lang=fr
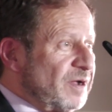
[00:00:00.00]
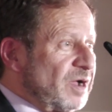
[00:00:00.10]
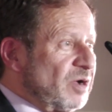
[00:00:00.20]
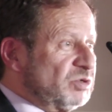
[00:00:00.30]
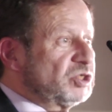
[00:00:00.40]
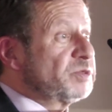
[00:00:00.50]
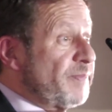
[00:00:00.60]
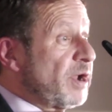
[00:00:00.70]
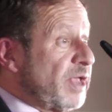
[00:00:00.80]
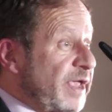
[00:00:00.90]
Troisième
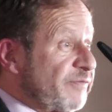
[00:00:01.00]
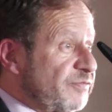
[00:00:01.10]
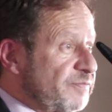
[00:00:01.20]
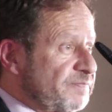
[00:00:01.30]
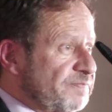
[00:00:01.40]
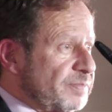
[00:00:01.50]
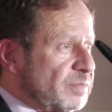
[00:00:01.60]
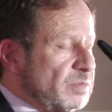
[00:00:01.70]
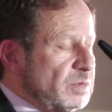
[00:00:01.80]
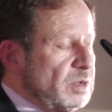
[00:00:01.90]

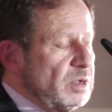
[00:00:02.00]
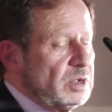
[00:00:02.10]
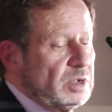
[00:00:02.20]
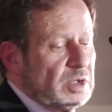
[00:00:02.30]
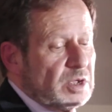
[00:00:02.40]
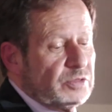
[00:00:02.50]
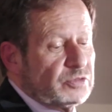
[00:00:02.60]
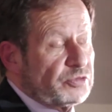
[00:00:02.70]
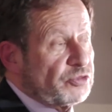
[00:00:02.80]
raison. Il y a une